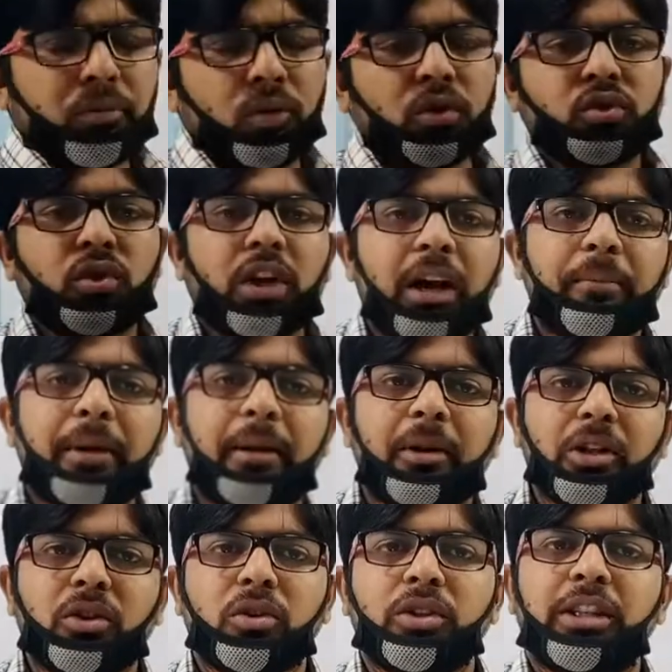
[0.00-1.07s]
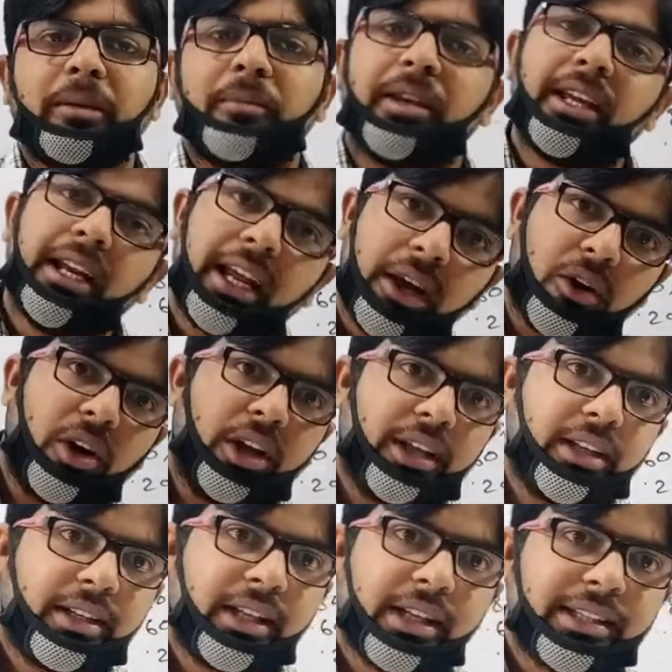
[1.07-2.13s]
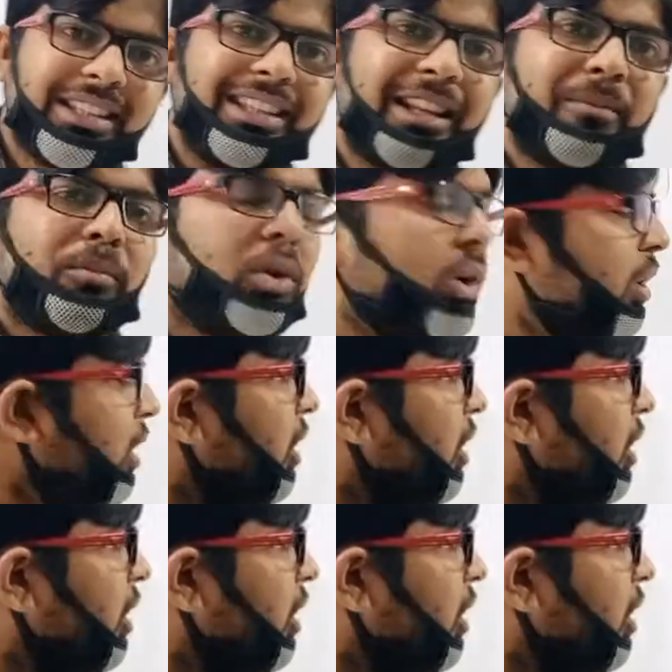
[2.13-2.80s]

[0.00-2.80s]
পূর্ণ সংখ্যা পাবা তখন থেমে গেলেই হয় ঠিক আছে তারপরও